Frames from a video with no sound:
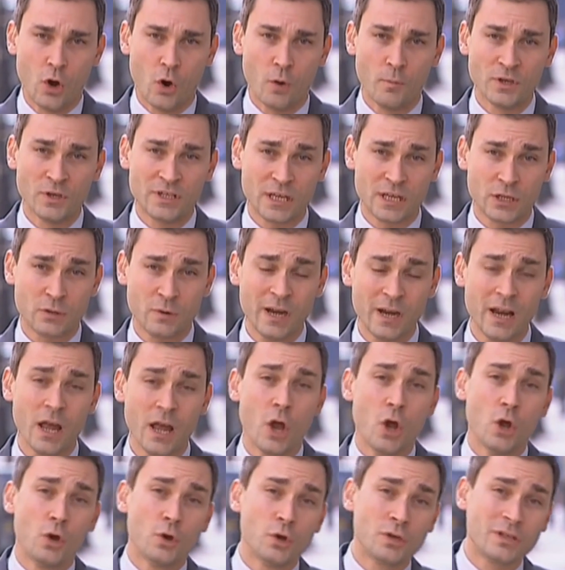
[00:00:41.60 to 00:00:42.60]
homosexuel.
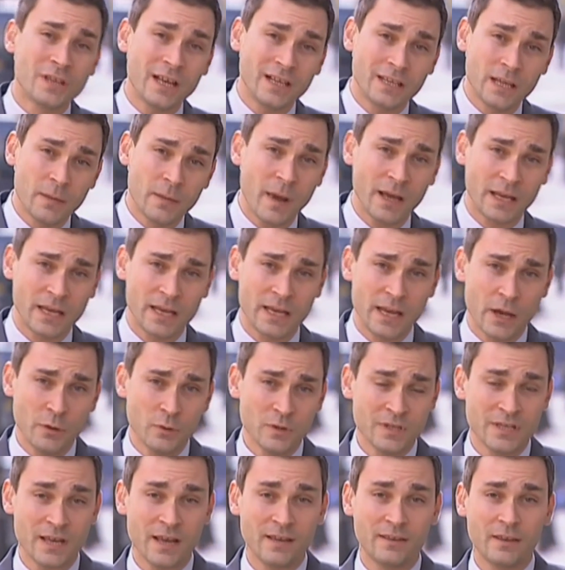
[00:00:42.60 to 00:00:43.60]
Le seul débat qu'il y a
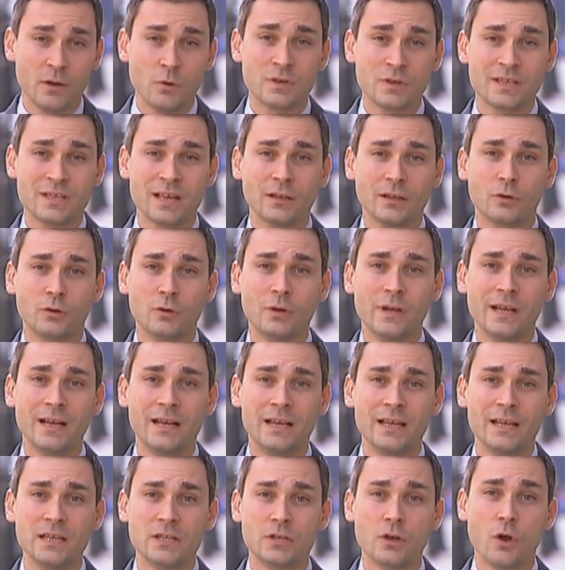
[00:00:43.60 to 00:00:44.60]
eu, ça a été au sein de
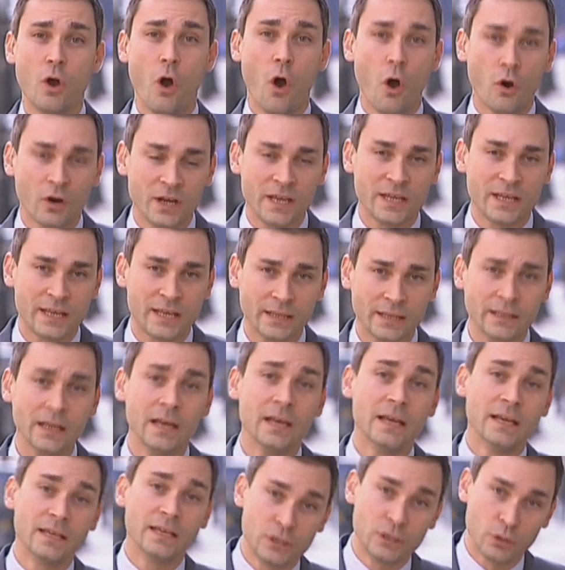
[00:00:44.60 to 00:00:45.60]
l'église anglicane,
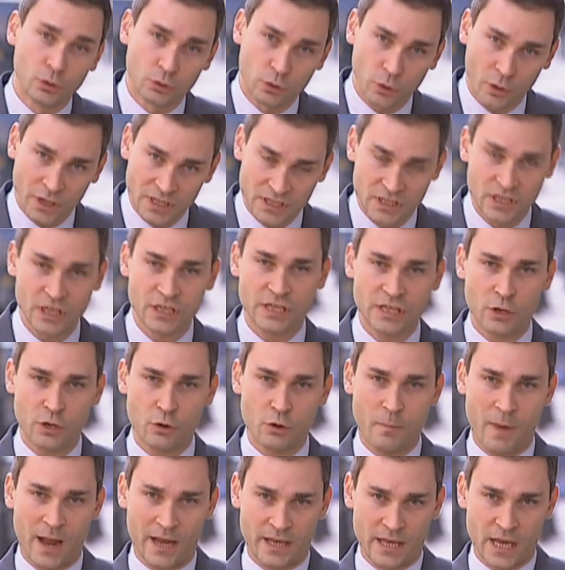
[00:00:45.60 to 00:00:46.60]
qui autorise déjà
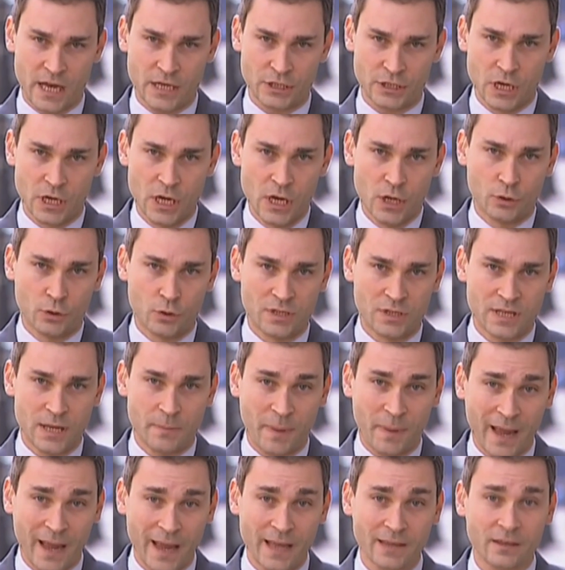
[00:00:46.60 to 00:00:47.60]
le mariage de ses
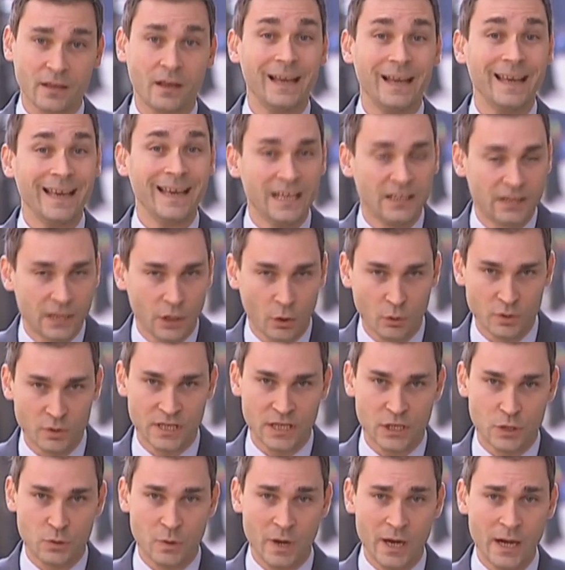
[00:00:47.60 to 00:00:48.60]
prêtres
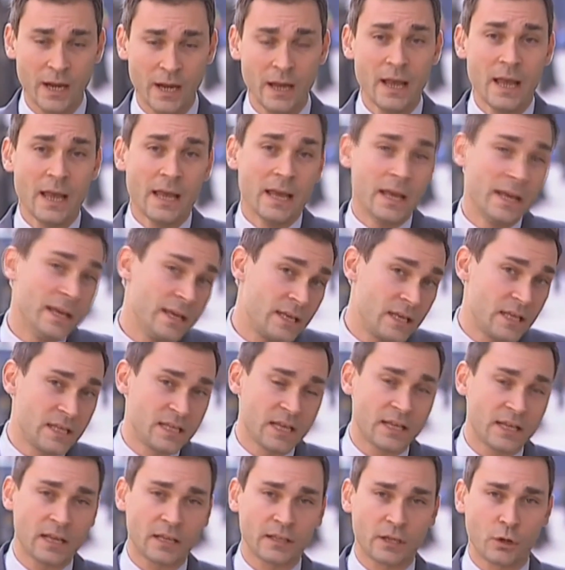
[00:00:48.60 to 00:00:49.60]
hétérosexuels et qui
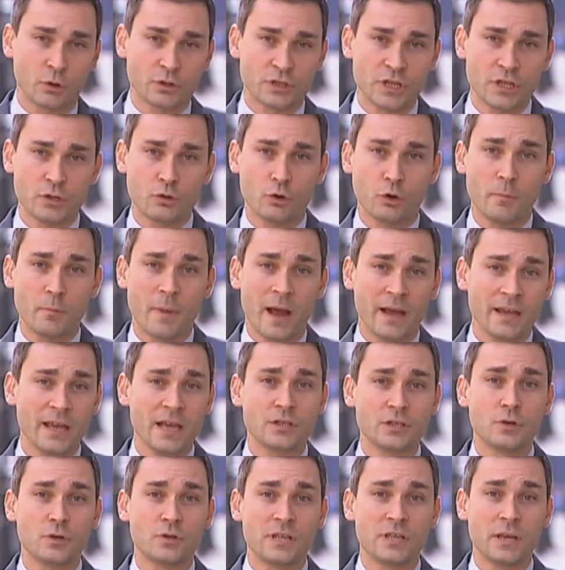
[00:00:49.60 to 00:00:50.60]
s'est interrogé sur le
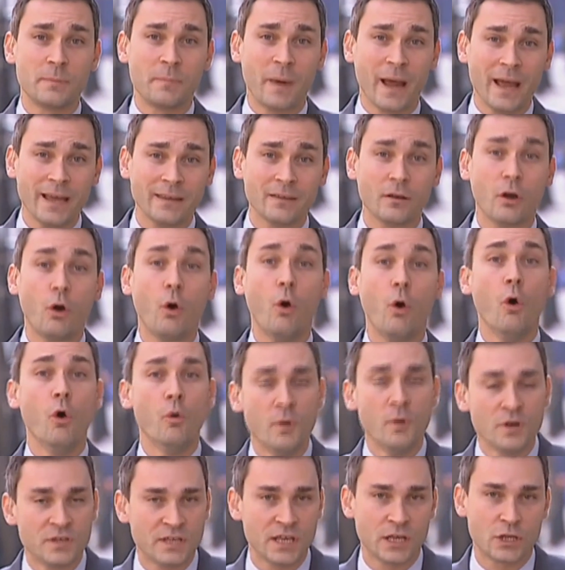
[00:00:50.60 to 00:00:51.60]
mariage de ces prêtres
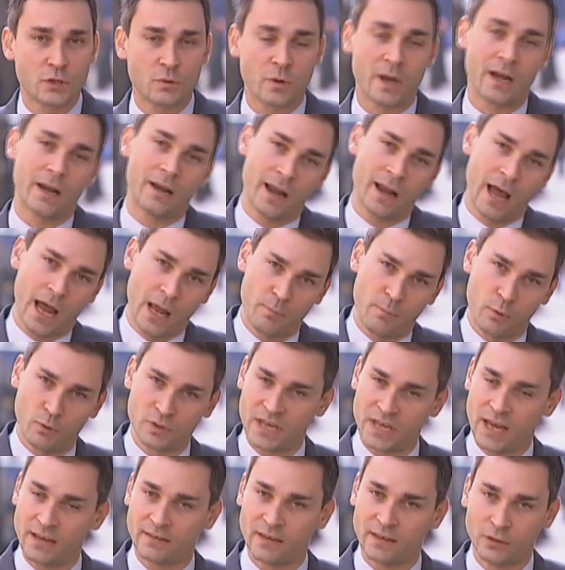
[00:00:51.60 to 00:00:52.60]
homosexuels. La
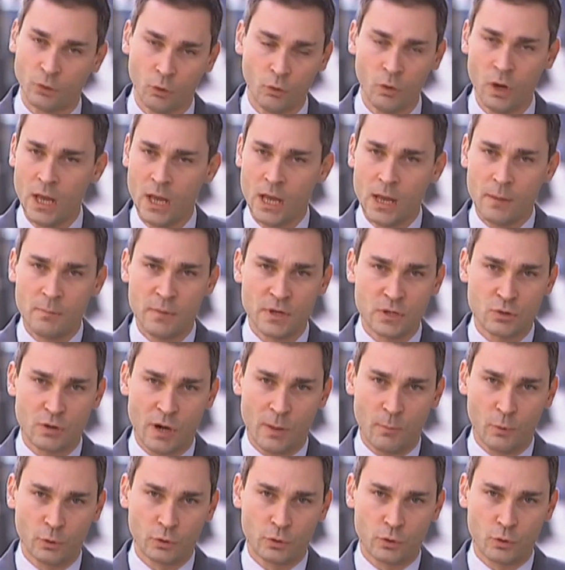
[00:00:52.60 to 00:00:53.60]
réponse a été non, mais
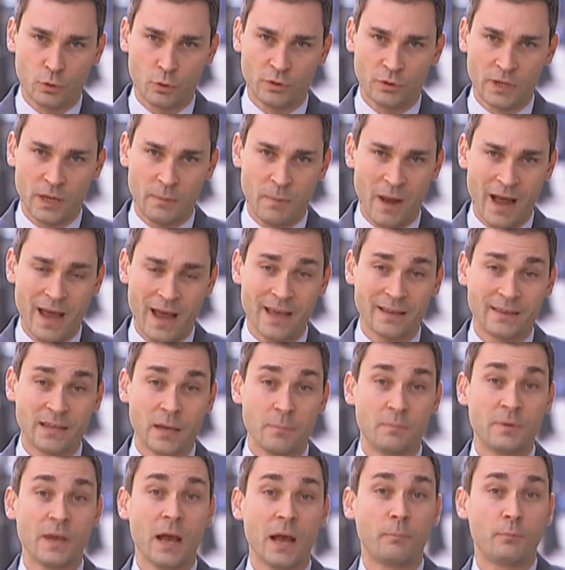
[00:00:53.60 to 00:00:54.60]
cela montre que le débat a
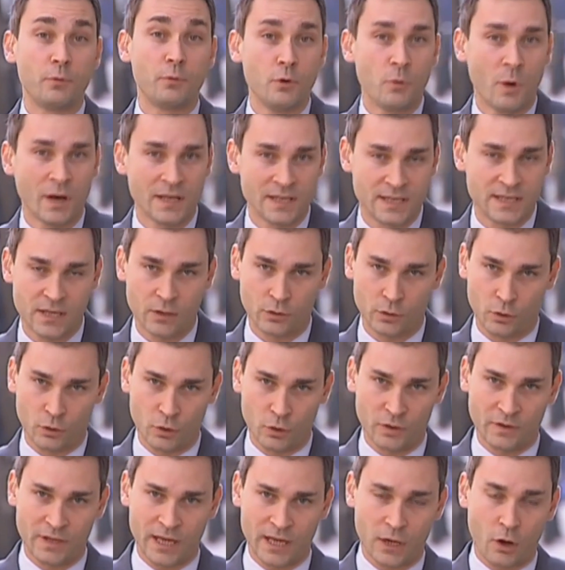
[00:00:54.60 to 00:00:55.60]
été bien plus loin ici en
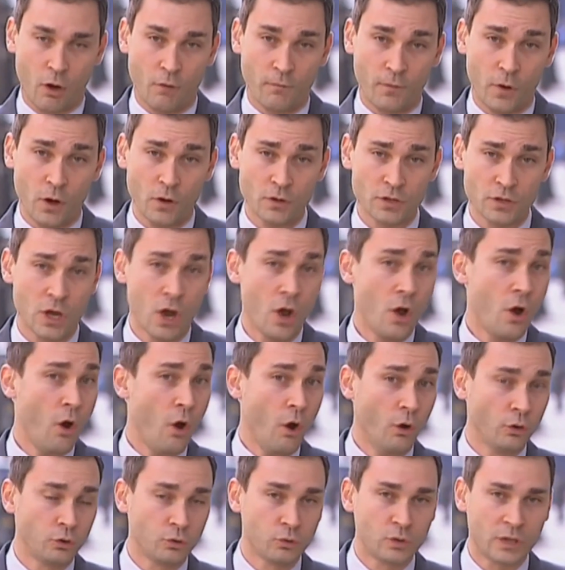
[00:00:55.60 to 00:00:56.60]
Angleterre qu'en France.
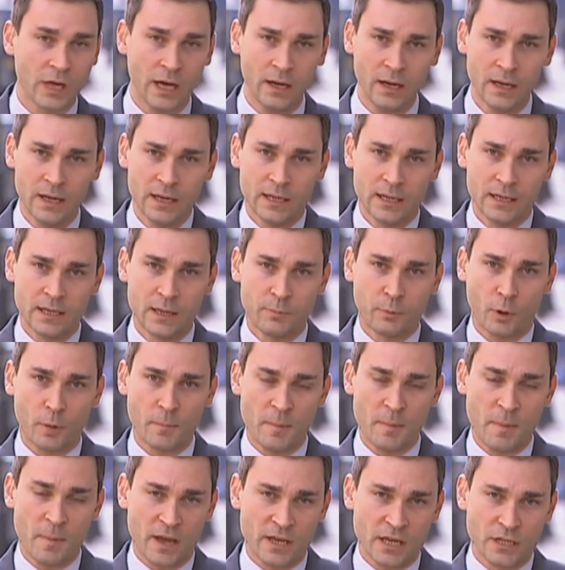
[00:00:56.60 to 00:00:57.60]
En tout cas, les
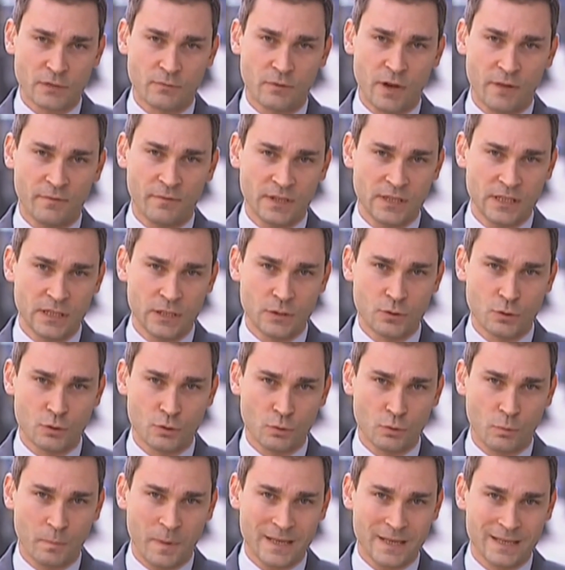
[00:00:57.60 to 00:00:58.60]
premiers mariages, vous l'avez dit, se
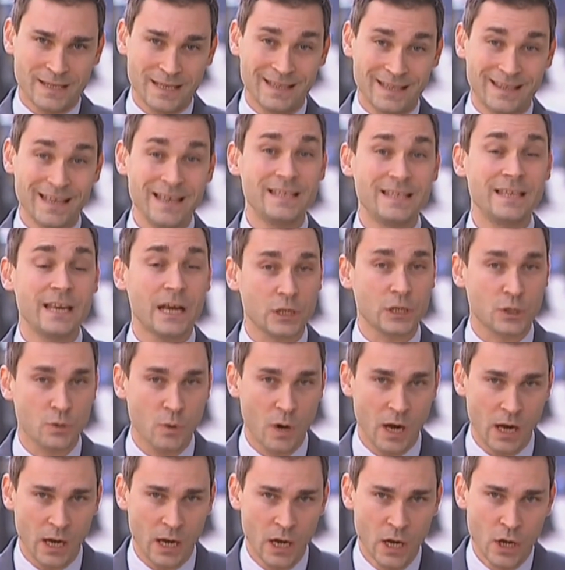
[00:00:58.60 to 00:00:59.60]
sont passés dès hier
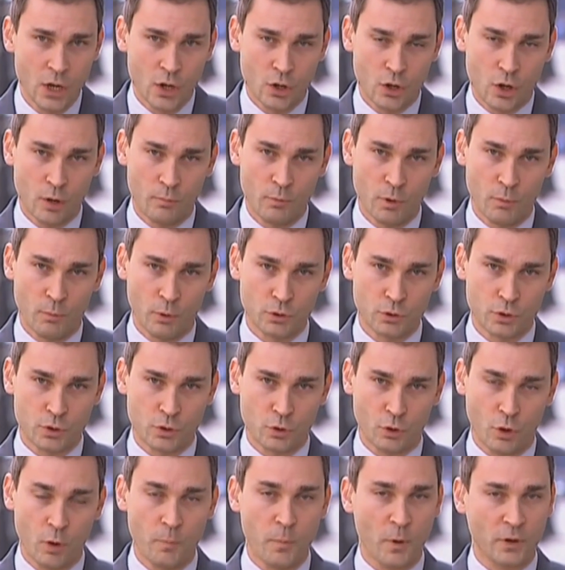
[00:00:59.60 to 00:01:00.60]
soir, comme le montre
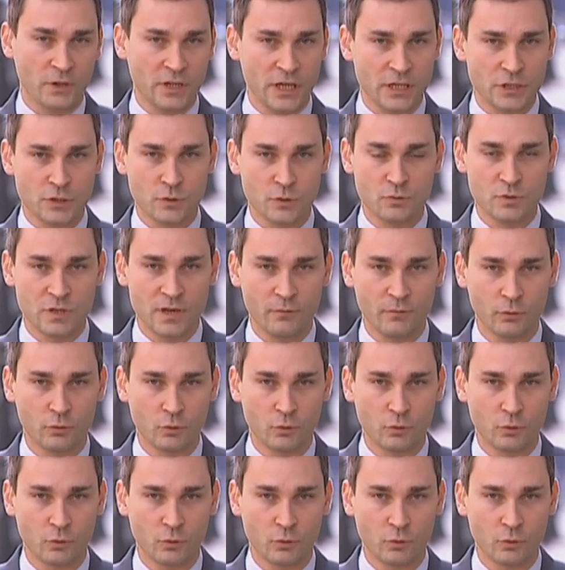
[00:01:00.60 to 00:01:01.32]
ce reportage que nous avons